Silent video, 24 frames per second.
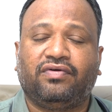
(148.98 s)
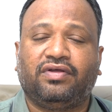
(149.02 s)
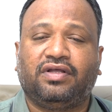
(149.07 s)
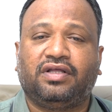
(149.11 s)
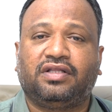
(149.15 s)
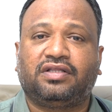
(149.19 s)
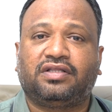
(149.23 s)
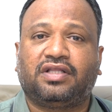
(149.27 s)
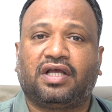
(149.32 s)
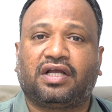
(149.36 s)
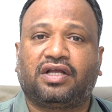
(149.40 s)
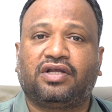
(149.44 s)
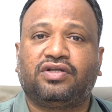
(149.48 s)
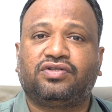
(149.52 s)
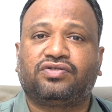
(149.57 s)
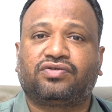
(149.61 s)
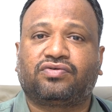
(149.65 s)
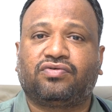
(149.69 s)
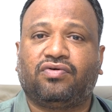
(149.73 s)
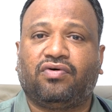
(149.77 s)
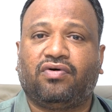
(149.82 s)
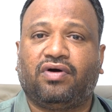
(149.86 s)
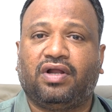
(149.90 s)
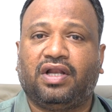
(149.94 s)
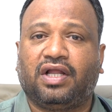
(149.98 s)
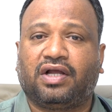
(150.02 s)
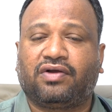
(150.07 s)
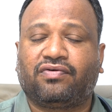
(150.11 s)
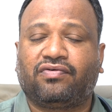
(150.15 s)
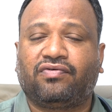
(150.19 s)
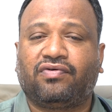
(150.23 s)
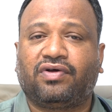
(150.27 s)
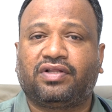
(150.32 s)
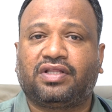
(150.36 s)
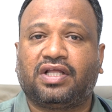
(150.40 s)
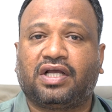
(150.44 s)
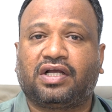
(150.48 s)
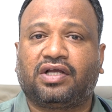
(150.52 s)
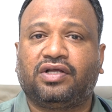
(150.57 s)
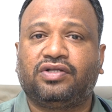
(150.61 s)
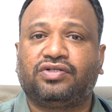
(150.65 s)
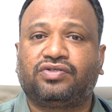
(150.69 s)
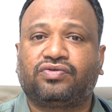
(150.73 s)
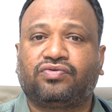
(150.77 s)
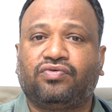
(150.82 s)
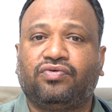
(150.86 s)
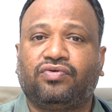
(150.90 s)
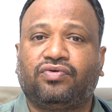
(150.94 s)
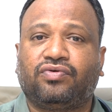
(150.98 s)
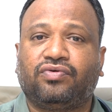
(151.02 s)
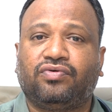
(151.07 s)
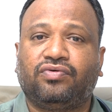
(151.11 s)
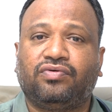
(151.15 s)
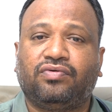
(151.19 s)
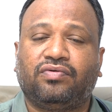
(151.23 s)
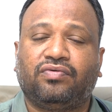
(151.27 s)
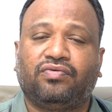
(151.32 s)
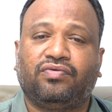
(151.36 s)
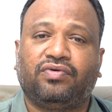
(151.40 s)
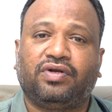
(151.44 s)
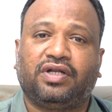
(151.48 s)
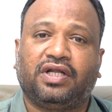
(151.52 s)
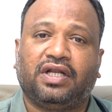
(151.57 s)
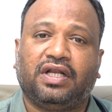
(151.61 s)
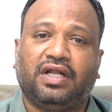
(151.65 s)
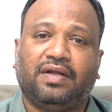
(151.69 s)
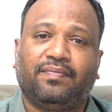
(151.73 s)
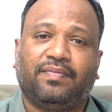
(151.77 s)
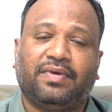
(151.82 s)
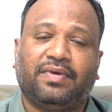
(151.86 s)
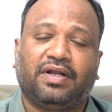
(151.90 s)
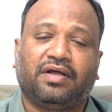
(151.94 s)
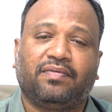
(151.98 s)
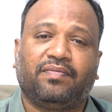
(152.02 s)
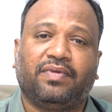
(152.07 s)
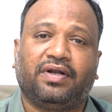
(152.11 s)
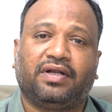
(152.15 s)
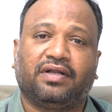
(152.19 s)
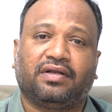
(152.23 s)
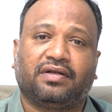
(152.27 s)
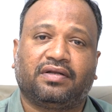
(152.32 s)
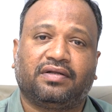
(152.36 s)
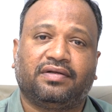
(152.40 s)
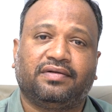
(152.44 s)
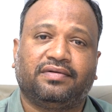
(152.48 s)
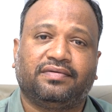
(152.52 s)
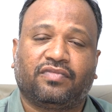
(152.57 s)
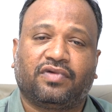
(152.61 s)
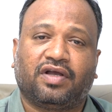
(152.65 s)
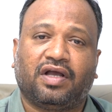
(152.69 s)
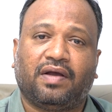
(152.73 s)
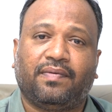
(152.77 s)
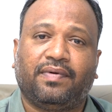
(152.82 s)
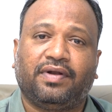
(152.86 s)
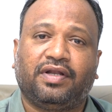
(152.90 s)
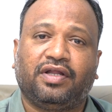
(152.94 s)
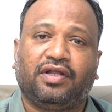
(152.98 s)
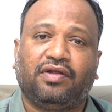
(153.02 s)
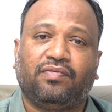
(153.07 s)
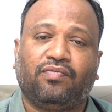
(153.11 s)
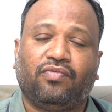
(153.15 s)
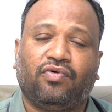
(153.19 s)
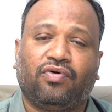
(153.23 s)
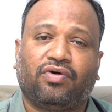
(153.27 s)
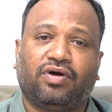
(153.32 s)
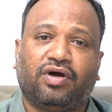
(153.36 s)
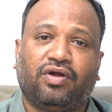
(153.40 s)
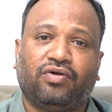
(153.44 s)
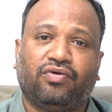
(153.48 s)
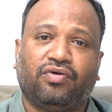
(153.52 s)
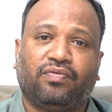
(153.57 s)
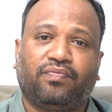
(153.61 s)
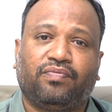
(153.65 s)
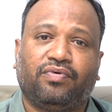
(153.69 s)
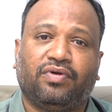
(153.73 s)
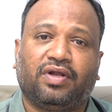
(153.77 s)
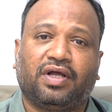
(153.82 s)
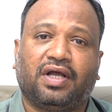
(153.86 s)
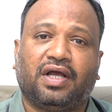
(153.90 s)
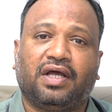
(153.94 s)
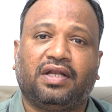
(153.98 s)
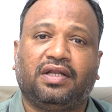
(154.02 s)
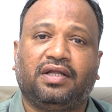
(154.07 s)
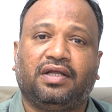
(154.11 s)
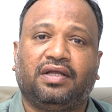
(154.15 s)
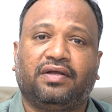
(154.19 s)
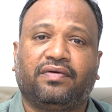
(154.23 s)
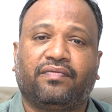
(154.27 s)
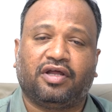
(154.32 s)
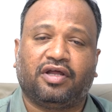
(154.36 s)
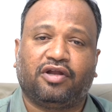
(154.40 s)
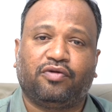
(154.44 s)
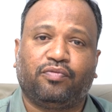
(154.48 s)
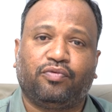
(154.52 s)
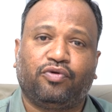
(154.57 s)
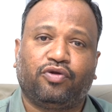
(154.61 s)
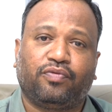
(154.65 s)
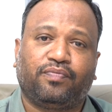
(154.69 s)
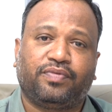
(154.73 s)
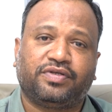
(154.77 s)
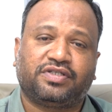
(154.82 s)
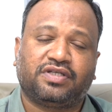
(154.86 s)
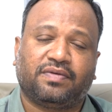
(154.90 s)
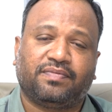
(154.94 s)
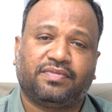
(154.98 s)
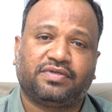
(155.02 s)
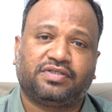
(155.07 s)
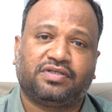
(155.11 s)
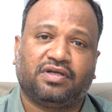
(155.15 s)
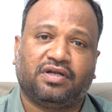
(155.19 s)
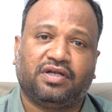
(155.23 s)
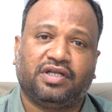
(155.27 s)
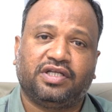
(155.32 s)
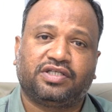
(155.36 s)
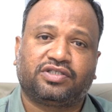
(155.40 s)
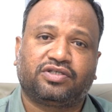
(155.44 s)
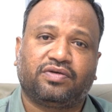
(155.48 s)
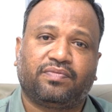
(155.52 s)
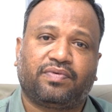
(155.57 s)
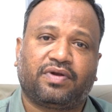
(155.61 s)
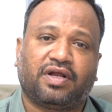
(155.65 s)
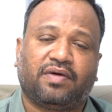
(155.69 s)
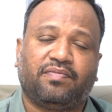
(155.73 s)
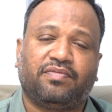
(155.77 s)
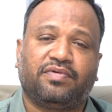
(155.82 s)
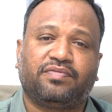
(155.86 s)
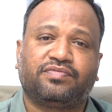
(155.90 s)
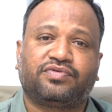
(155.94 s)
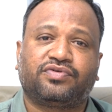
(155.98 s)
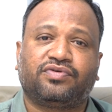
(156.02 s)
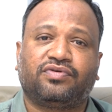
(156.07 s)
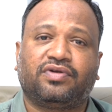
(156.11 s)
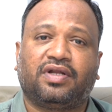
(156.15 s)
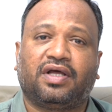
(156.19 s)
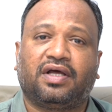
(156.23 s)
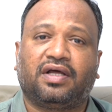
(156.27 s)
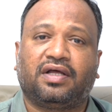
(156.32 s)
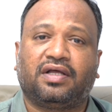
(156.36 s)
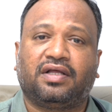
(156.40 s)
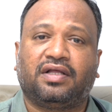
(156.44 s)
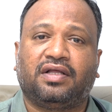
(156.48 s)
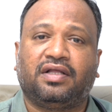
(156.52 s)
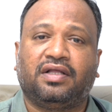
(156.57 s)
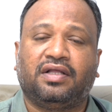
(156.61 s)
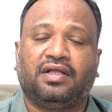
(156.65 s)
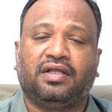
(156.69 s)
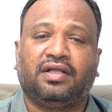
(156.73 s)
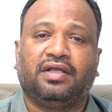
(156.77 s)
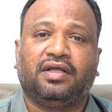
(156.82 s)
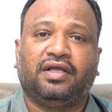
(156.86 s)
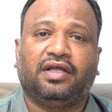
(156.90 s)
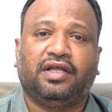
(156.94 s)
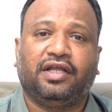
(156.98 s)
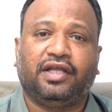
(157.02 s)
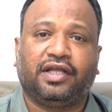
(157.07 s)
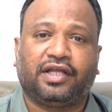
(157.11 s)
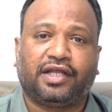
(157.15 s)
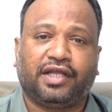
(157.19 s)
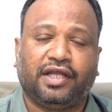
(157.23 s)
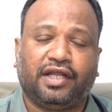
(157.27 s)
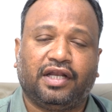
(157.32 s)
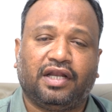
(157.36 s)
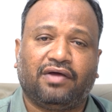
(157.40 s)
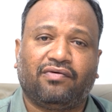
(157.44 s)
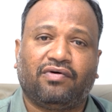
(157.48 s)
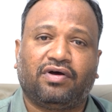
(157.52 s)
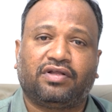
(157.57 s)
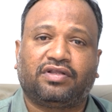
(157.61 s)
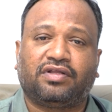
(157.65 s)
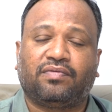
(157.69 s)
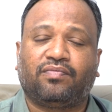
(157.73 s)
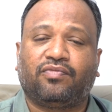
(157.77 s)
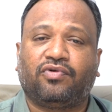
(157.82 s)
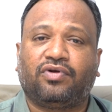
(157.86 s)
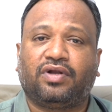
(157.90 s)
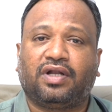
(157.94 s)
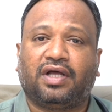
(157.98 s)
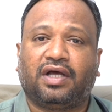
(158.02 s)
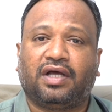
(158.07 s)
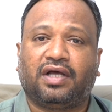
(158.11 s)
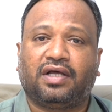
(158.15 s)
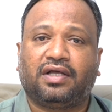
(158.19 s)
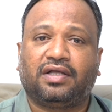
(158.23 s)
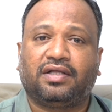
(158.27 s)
అవి తగ్గించుకోవాలి ఎక్కువ తగ్గించుకుంటూ ఉంటేనే మనకు బెటర్ కాబట్టి ఈ మోకాలు నొప్పులు కానీ నడుము నొప్పి సమస్యలు డిస్క్ ప్రాబ్లమ్స్ ఉన్నా ఈ కీలవాతం ఉన్న